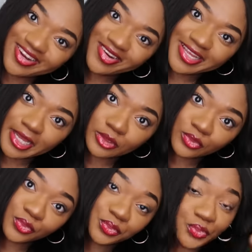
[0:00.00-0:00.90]
salut les
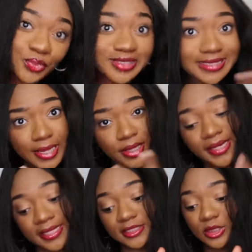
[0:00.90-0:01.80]
garçons, salut
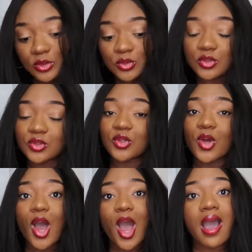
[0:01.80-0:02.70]
les entre deux.
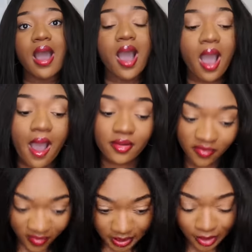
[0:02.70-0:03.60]
Ah, en
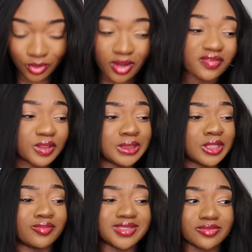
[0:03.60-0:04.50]
fait, en fait, je
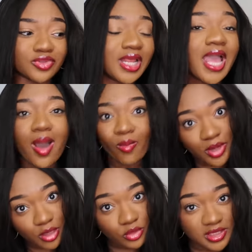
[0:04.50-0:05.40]
sais comment ça me saoule. Mon
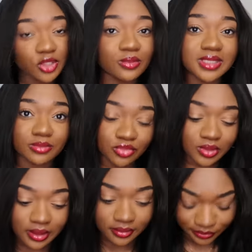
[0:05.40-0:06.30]
intro, c'est comme ça me
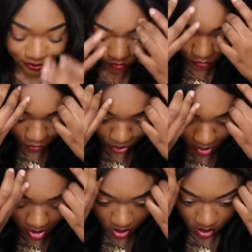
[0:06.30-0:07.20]
souligne. Hein.
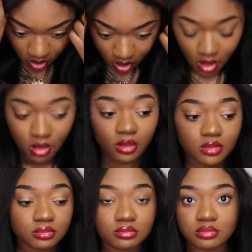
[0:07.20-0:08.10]
Franchement,
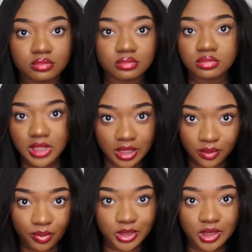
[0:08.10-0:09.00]

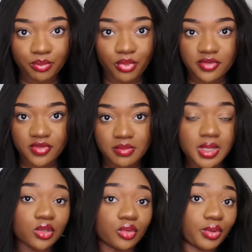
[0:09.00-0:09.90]
certaines personnes peuvent
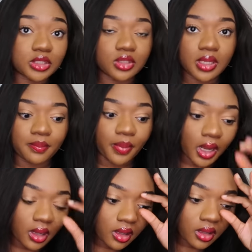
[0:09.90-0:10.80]
aimer, d'autres personnes n'aiment
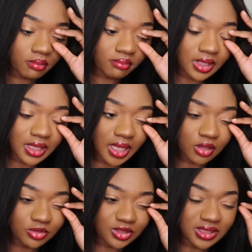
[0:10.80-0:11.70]
pas. Mais là,
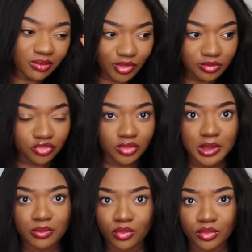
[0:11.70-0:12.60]
comment c'est ça me saouler